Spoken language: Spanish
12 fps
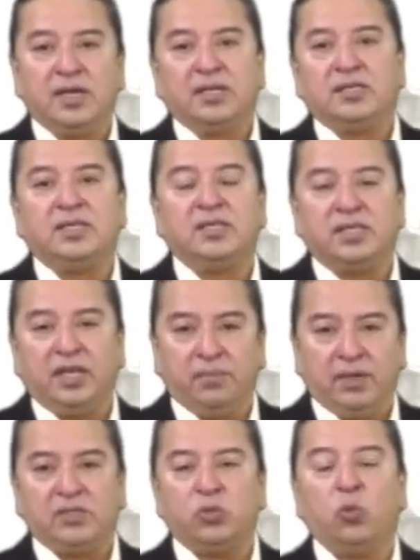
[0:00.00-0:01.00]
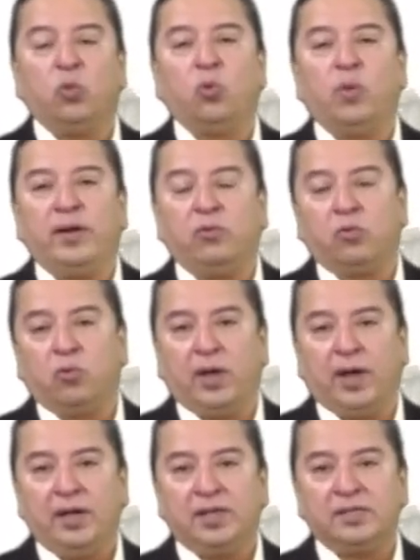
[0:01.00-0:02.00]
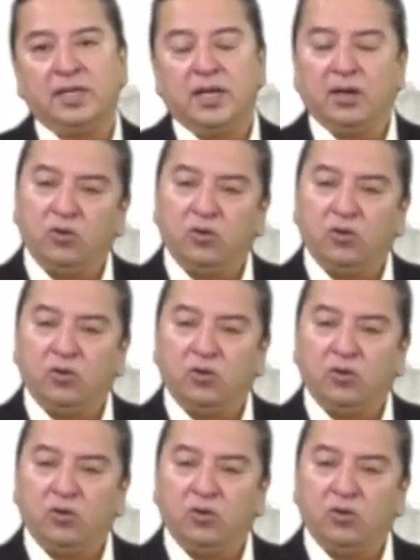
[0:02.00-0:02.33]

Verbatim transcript: sistemas urbanos rurales,